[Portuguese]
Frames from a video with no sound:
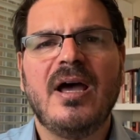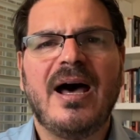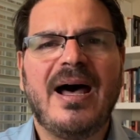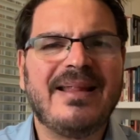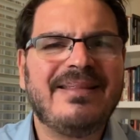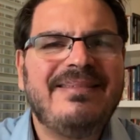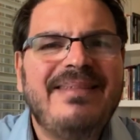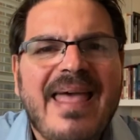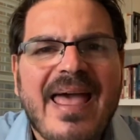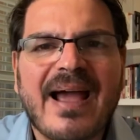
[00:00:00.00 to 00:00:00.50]
há
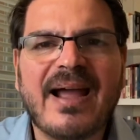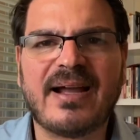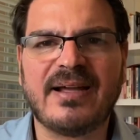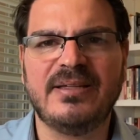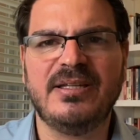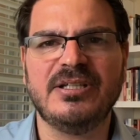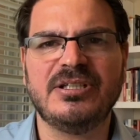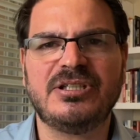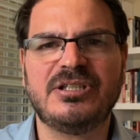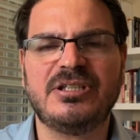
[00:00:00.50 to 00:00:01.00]

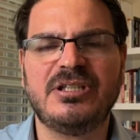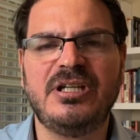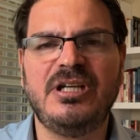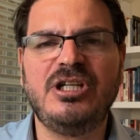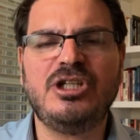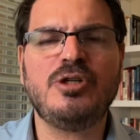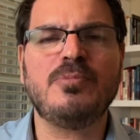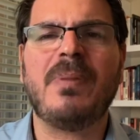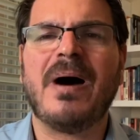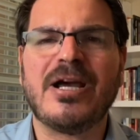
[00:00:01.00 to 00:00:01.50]
décadas e
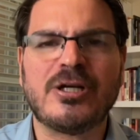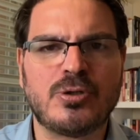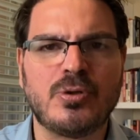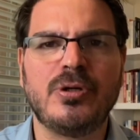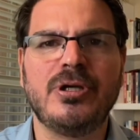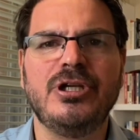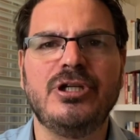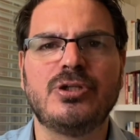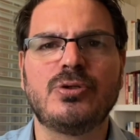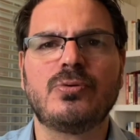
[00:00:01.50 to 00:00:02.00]
de baixo
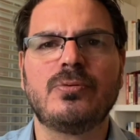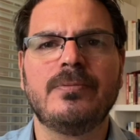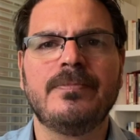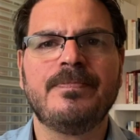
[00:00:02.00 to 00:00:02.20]
risco.